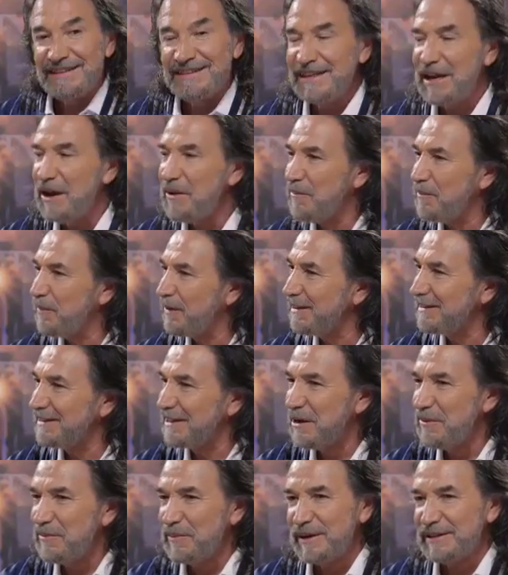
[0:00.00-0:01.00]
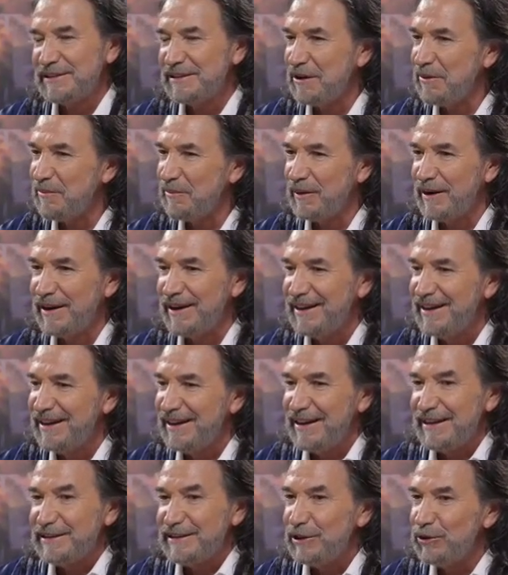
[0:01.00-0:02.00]
Siempre, siempre, siempre.
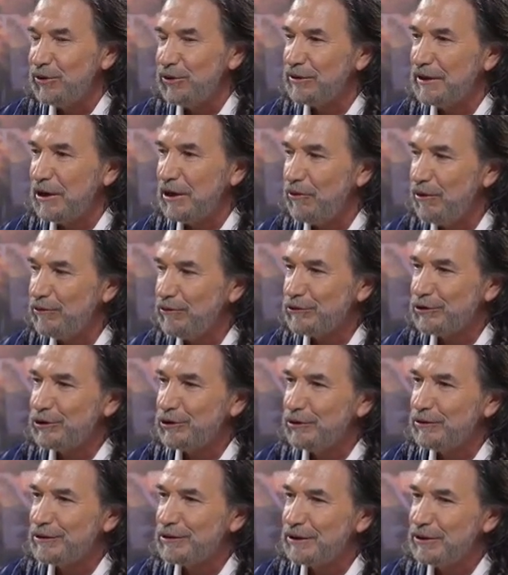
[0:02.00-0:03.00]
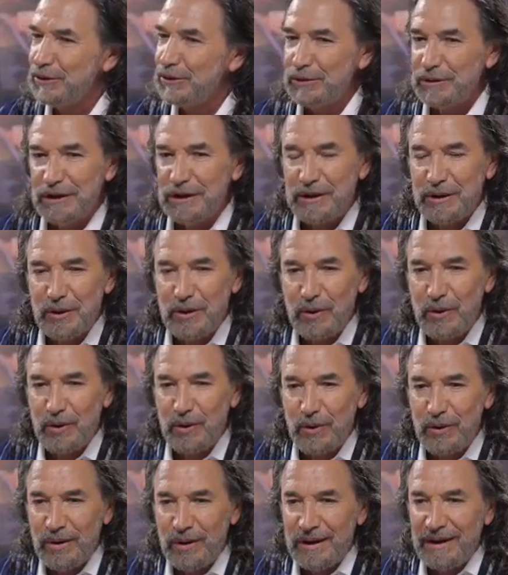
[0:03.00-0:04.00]
Si no tengo ilusión, si no
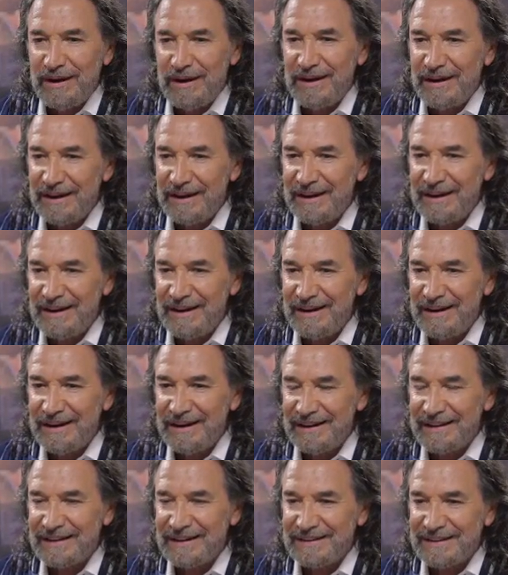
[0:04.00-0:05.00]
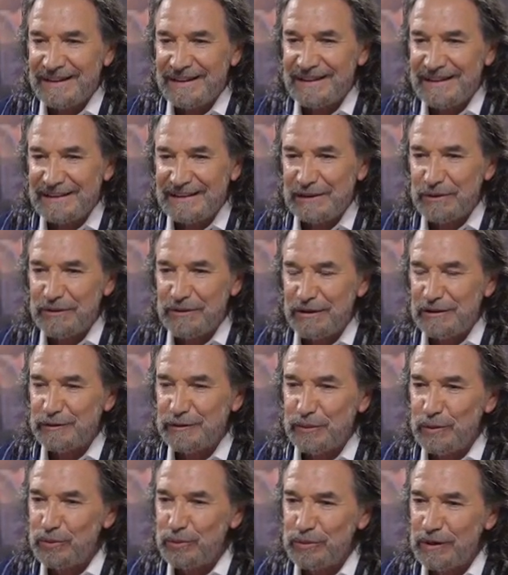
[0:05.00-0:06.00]
tengo eh, este, el deseo de
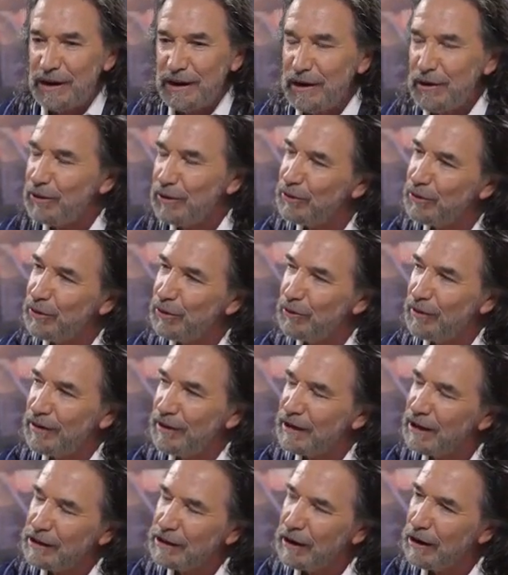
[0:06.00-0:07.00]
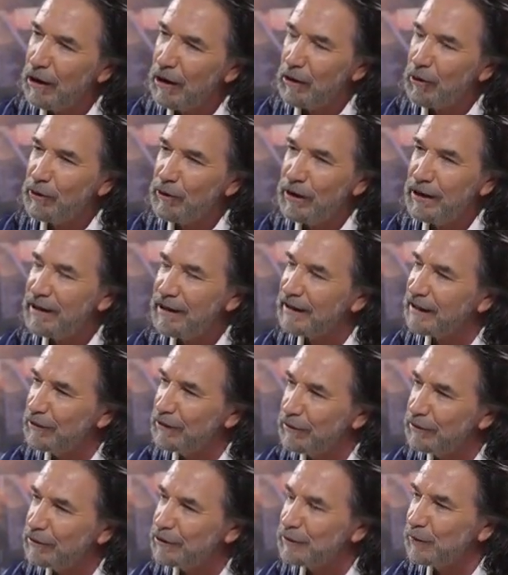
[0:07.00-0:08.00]
disfrutarlo, no lo haré. Ya no hago nada que
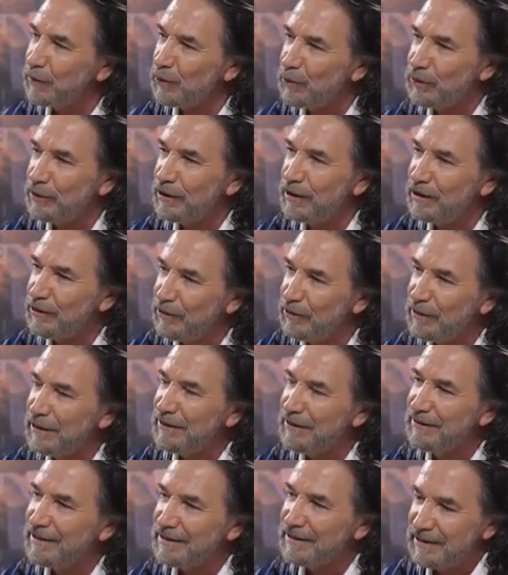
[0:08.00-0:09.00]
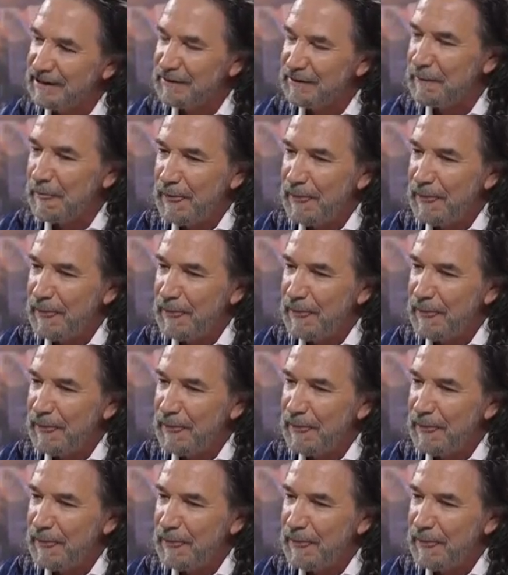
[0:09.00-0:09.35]
no disfrute, ¿no? La verdad.